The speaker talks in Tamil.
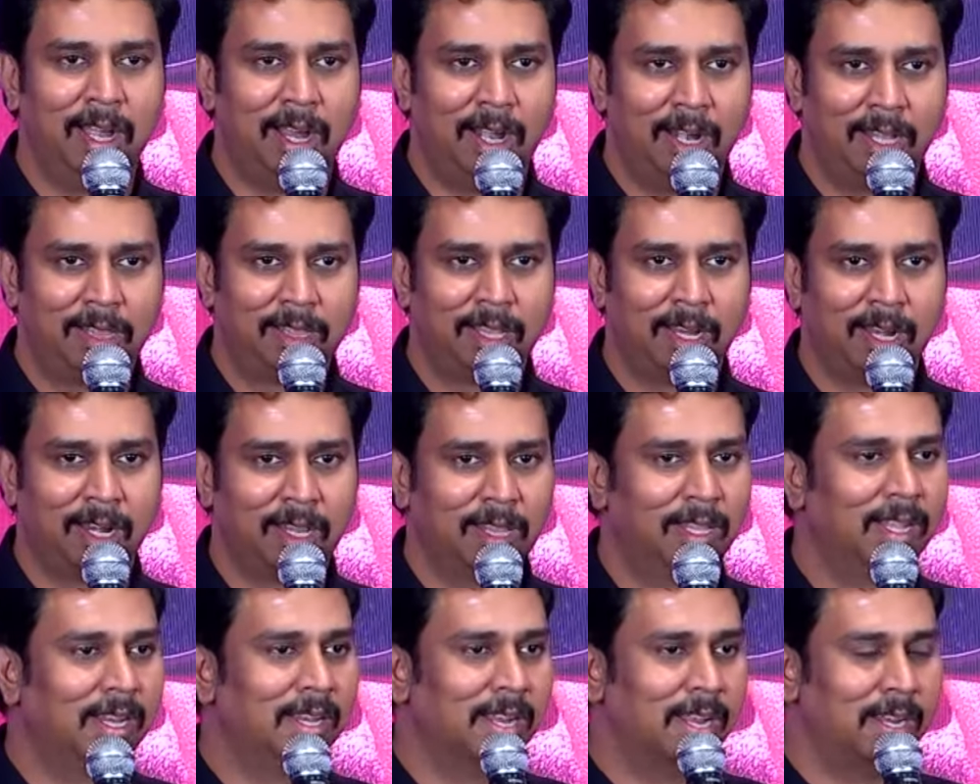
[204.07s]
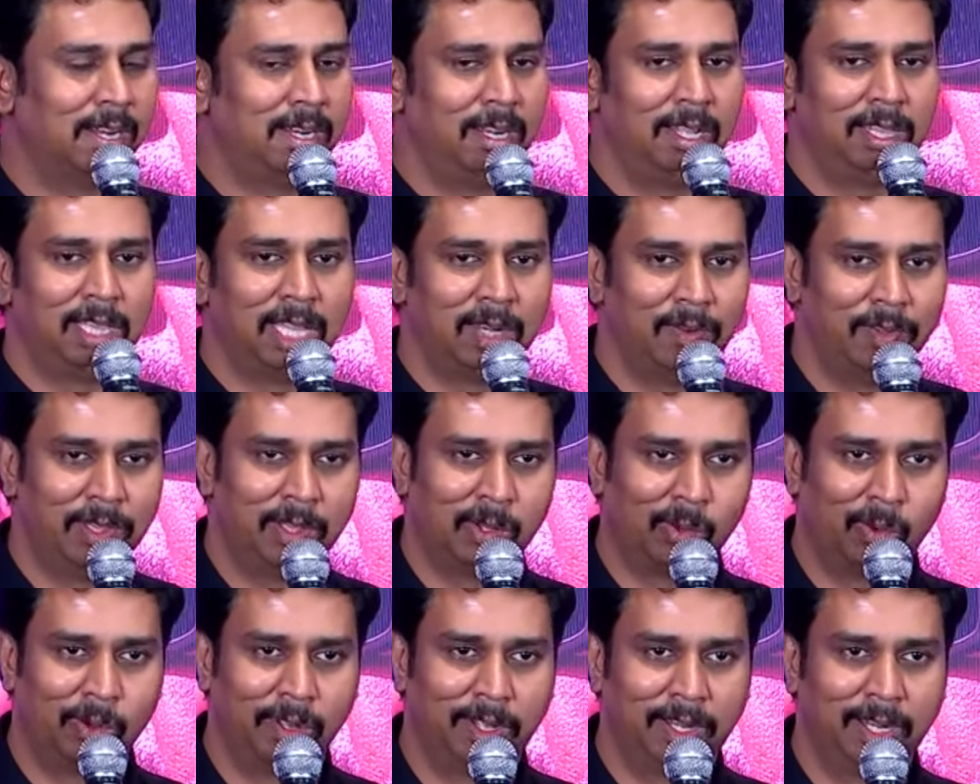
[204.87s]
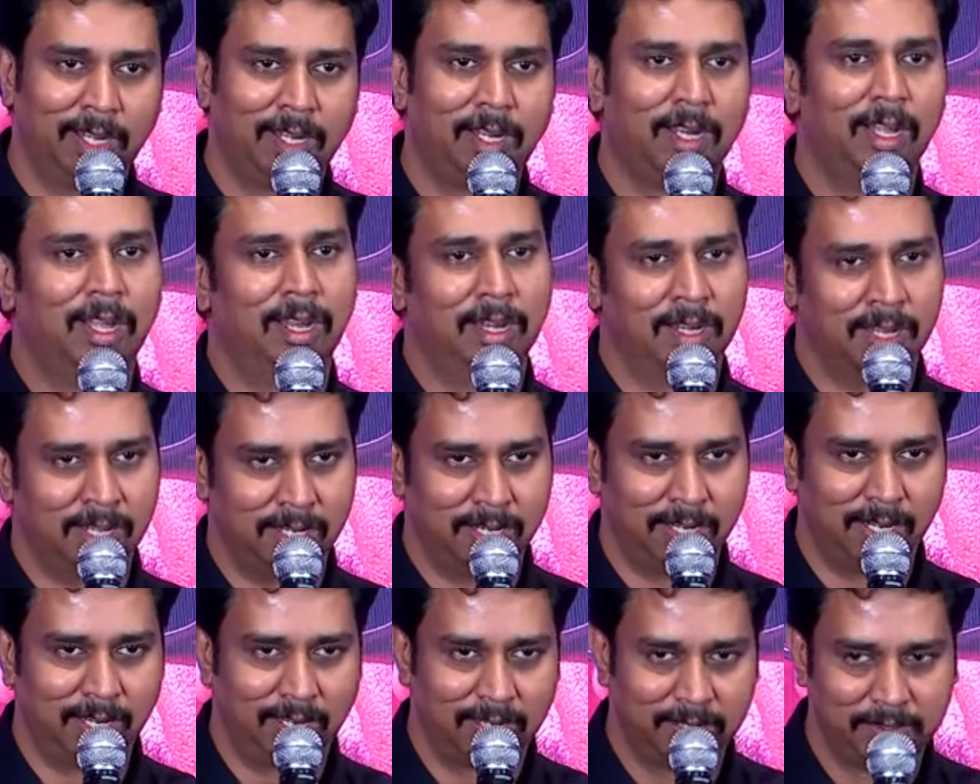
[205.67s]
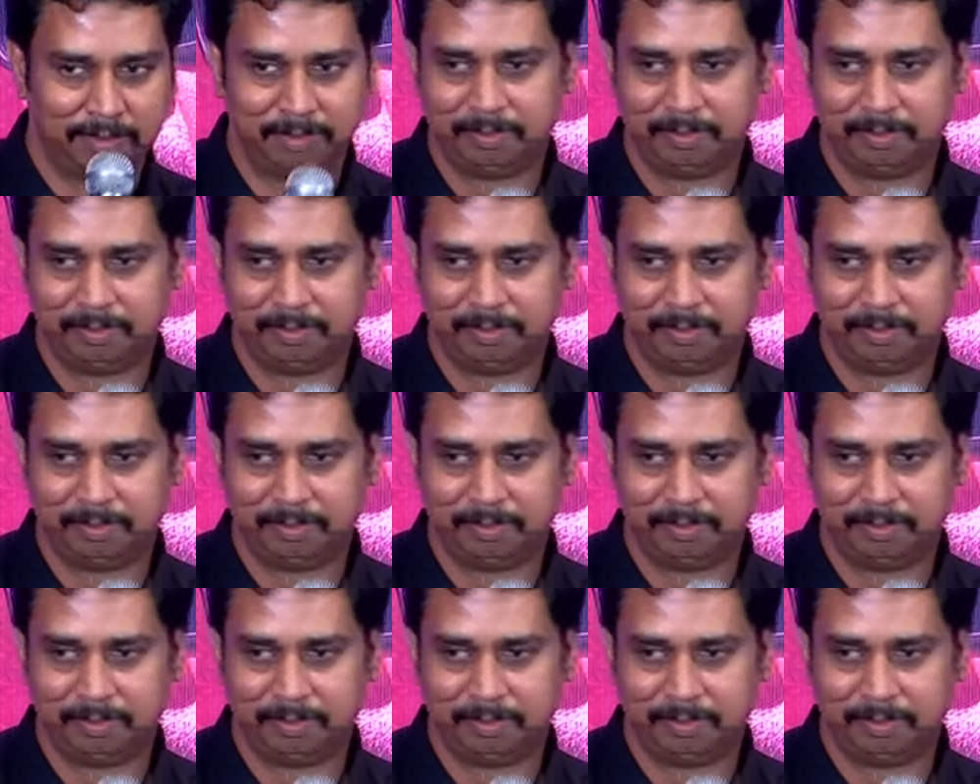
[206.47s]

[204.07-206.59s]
ஆழத்திலிருந்து என் நன்றியை தெரிவித்துக் கொள்கிறேன் நன்றி